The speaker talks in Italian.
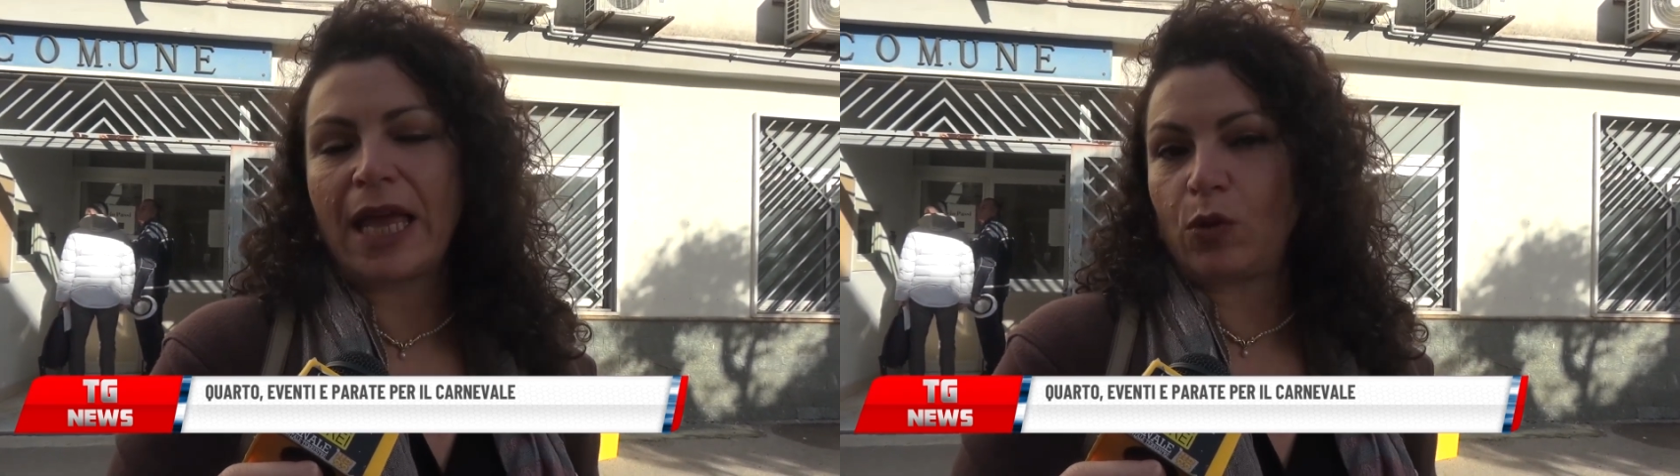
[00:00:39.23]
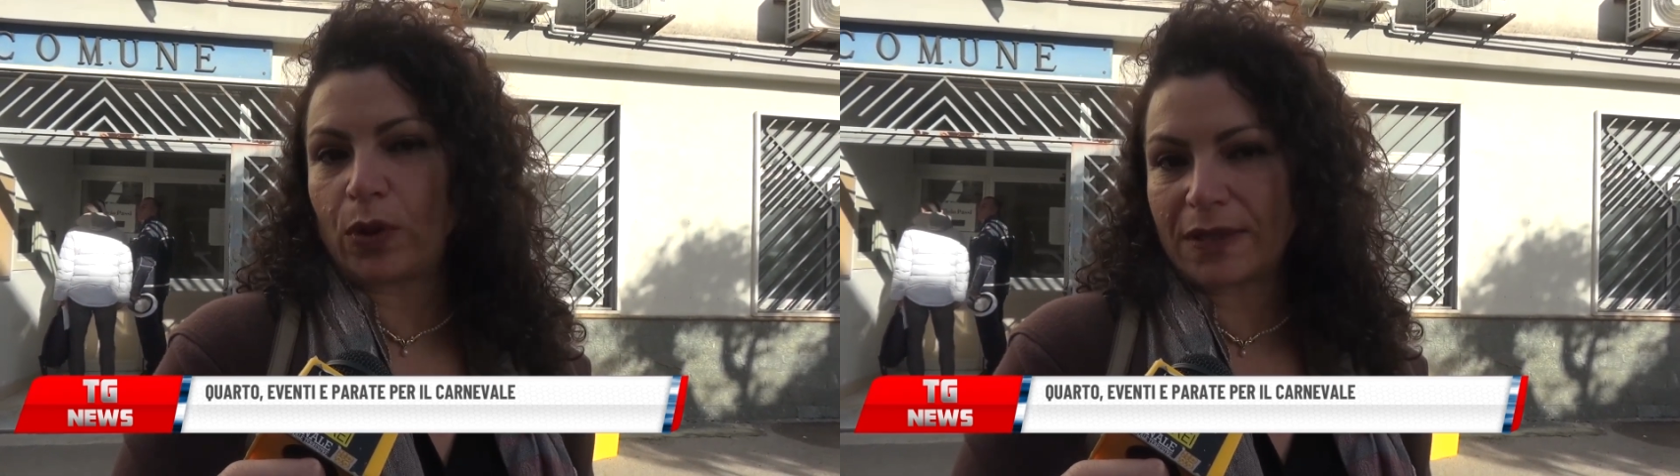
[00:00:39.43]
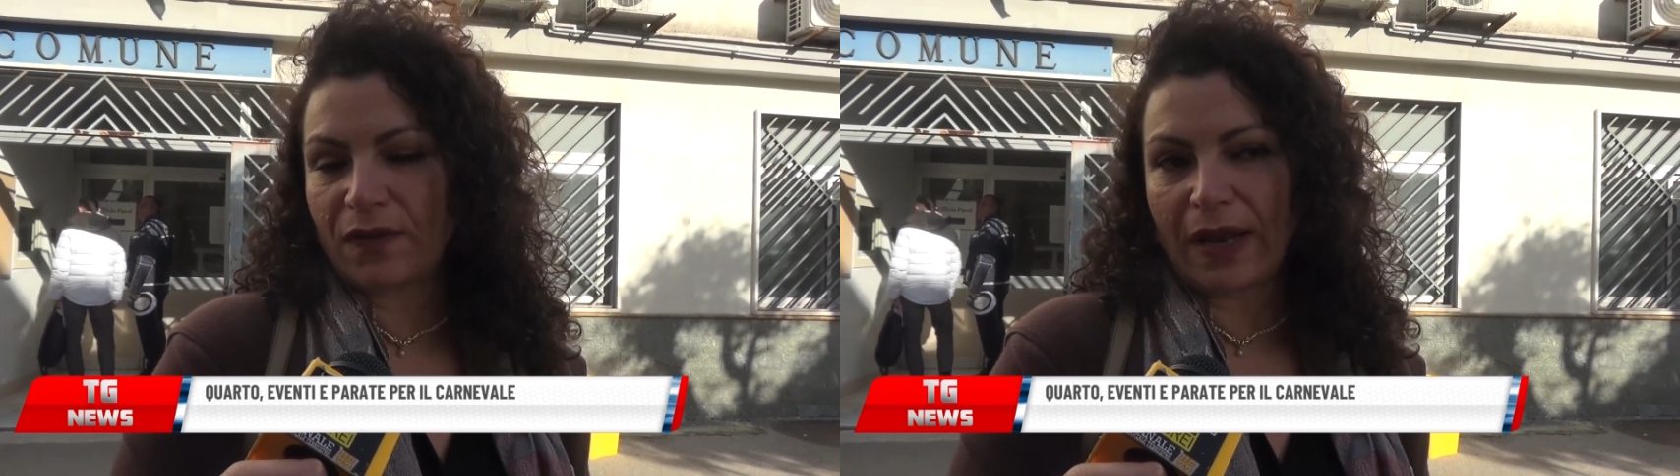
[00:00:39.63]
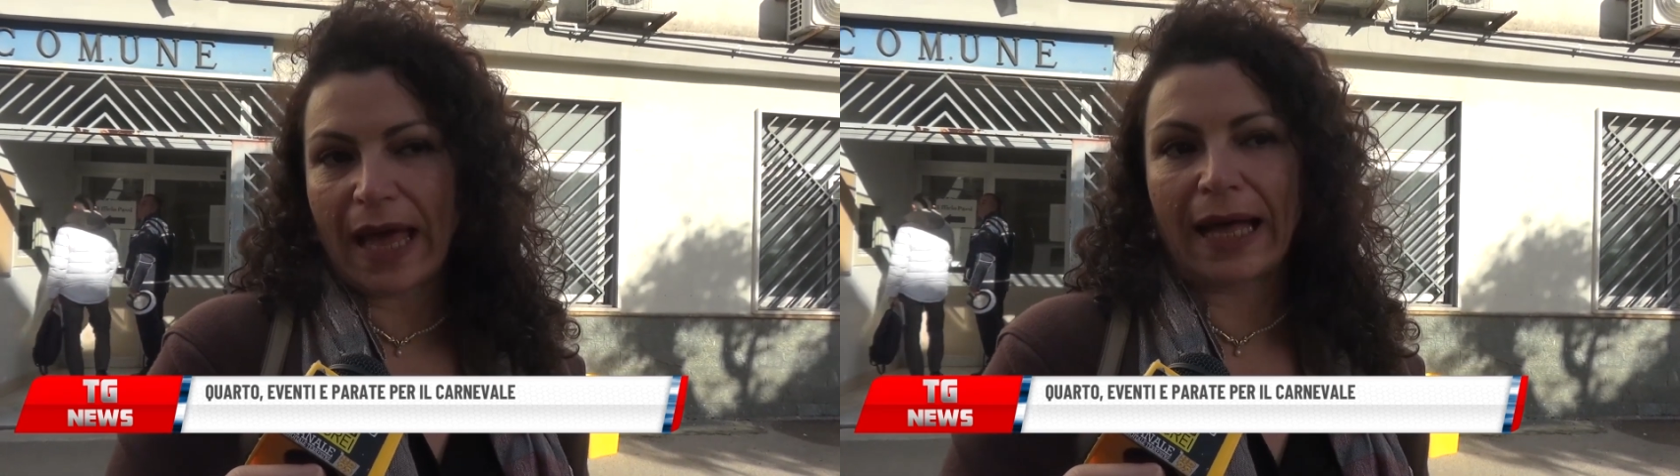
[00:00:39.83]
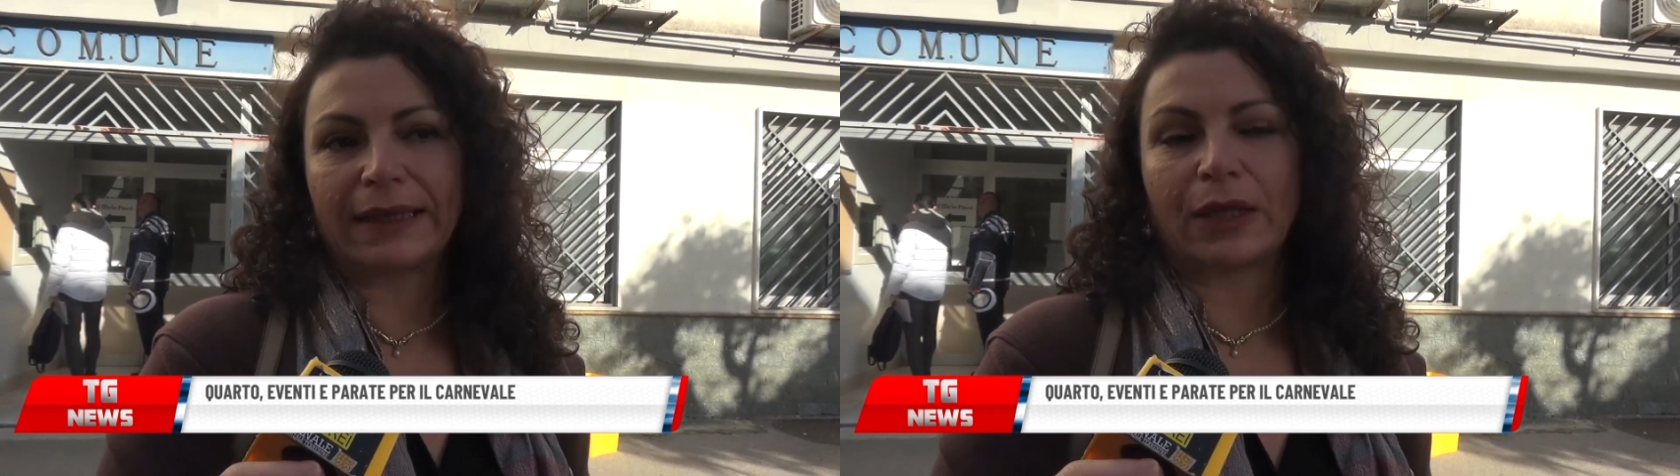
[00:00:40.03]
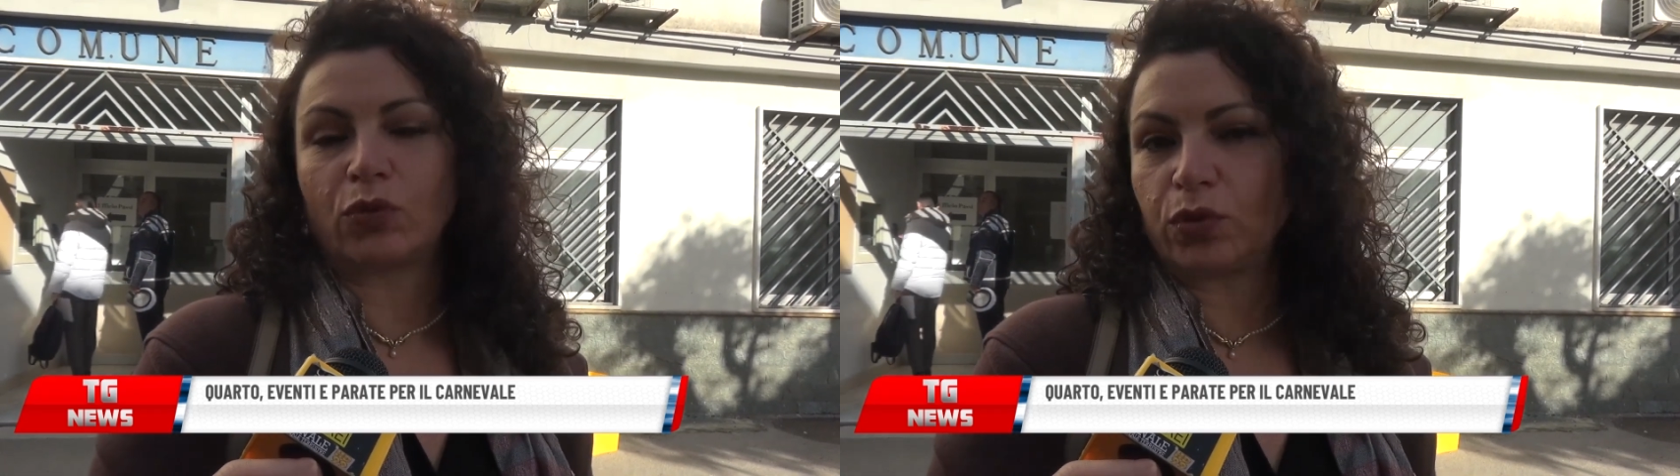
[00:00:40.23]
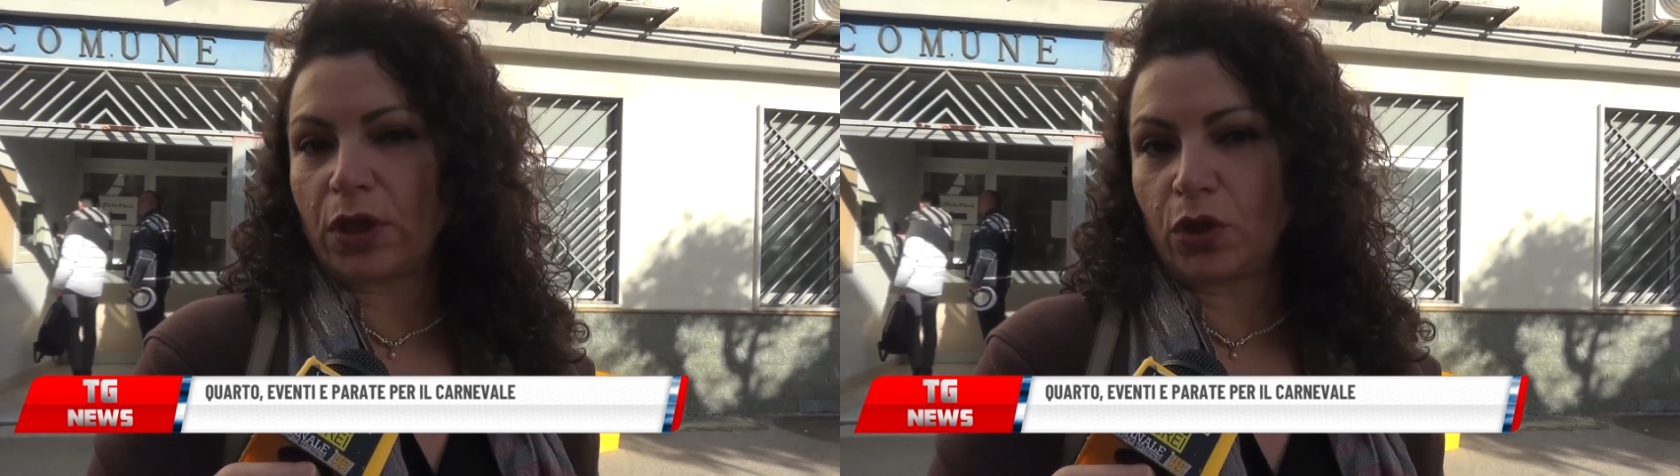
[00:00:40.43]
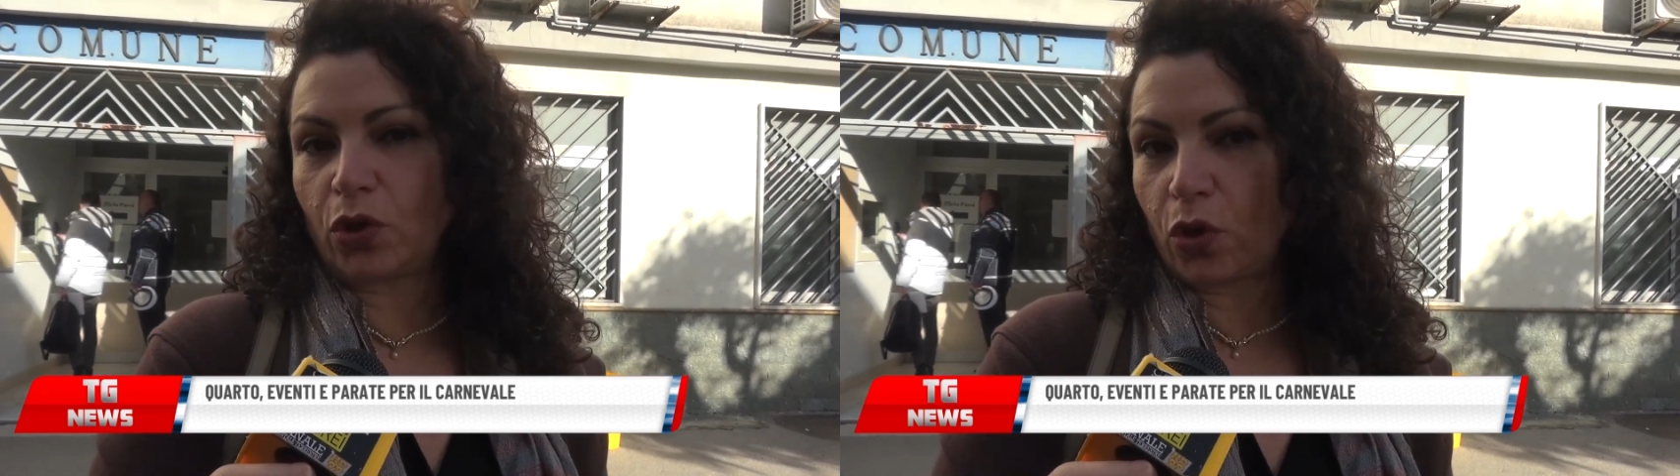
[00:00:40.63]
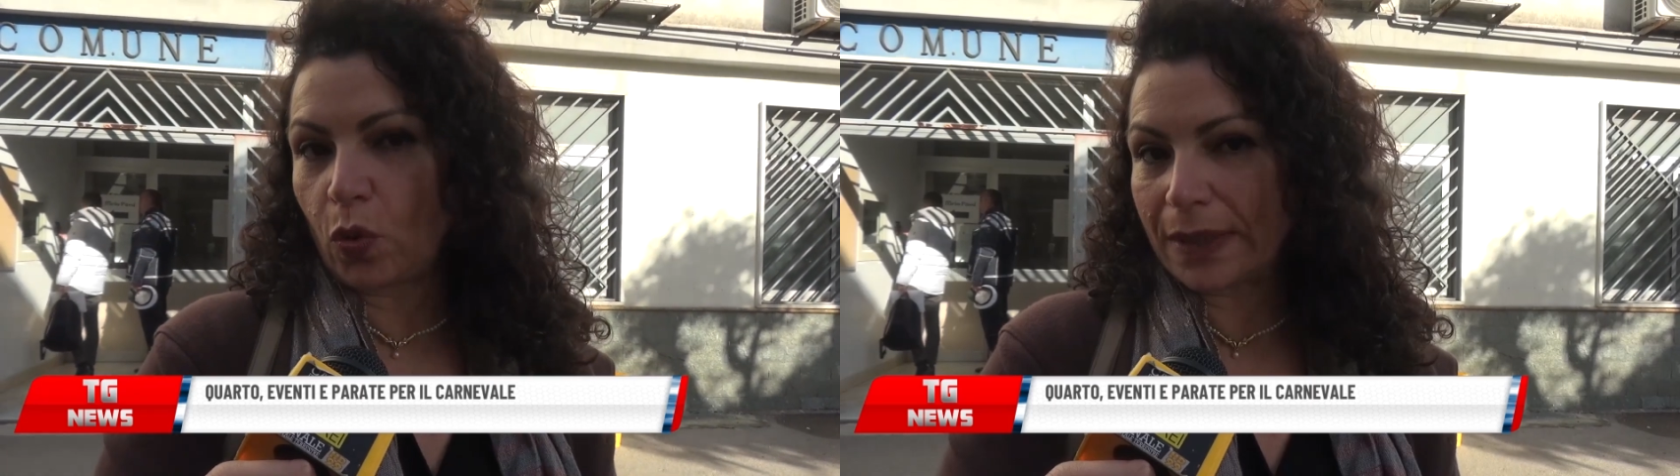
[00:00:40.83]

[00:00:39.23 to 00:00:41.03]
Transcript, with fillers: e una sfilata sul territorio